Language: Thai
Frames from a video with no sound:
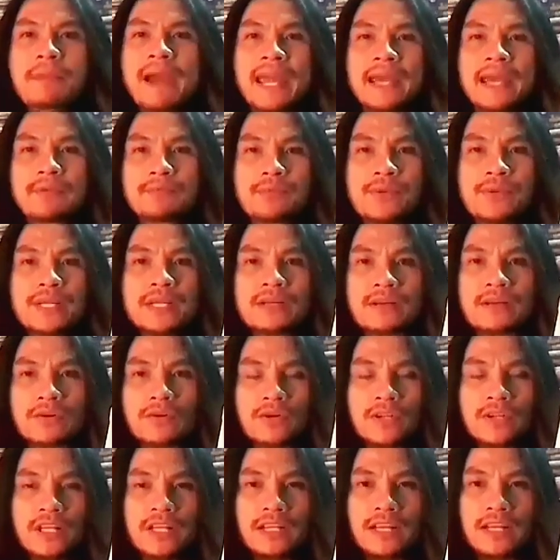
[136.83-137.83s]
The Man with the
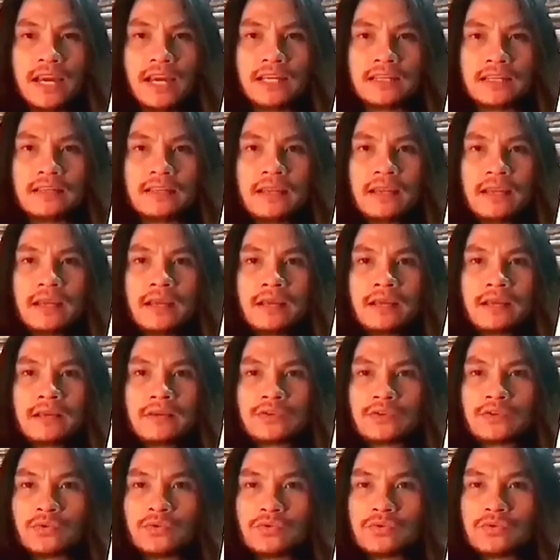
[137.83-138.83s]
Golden Gun
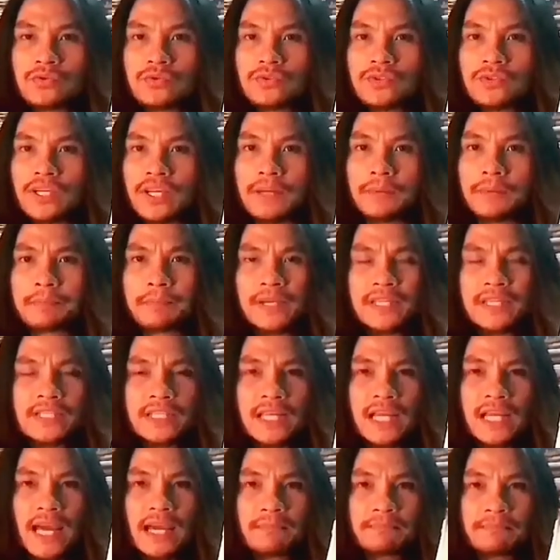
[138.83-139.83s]
007 เพ
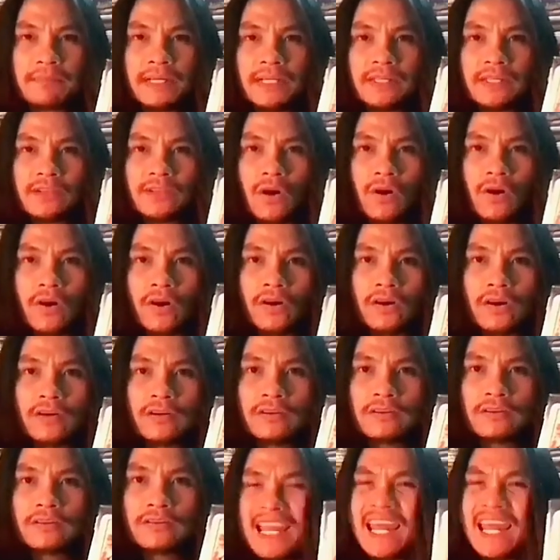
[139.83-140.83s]
ชรฆาตปืนทอง
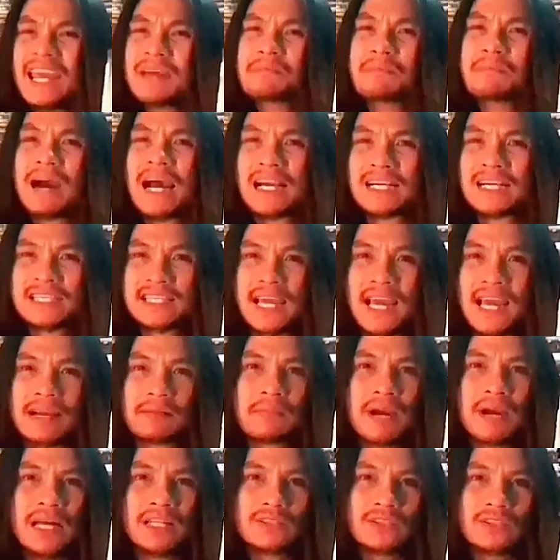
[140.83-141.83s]
และบางฉาก
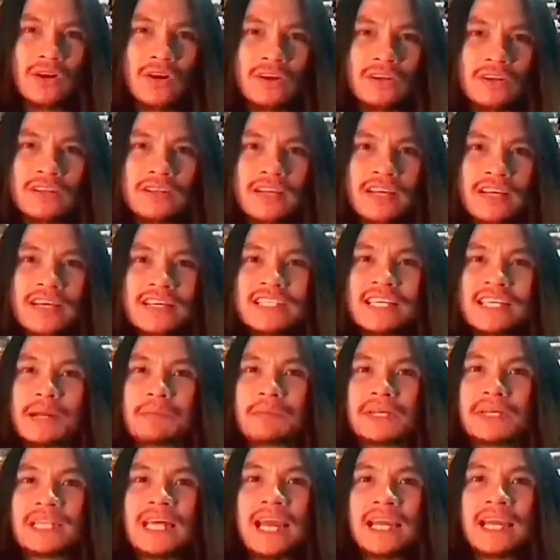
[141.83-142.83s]
บางตอนยั
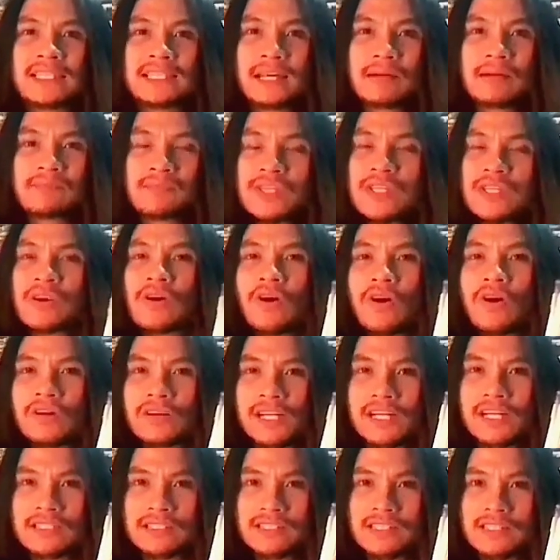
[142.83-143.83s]
งมาถ่ายทำที่คลอง
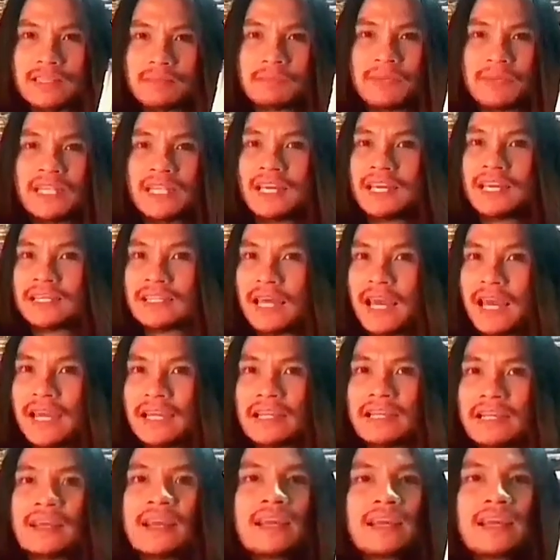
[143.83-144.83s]
ลังสิตประเทศไท
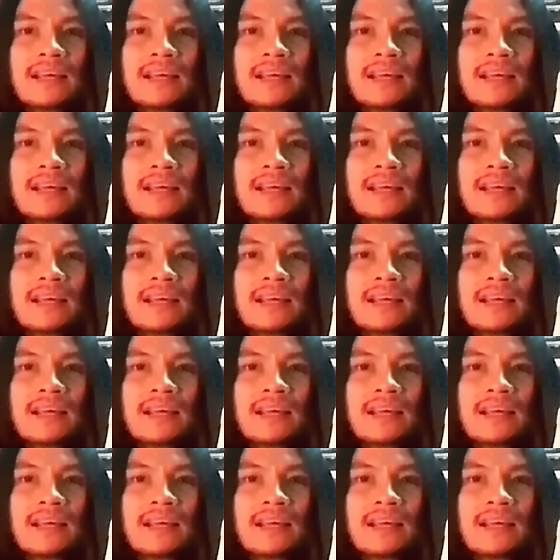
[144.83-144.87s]
ย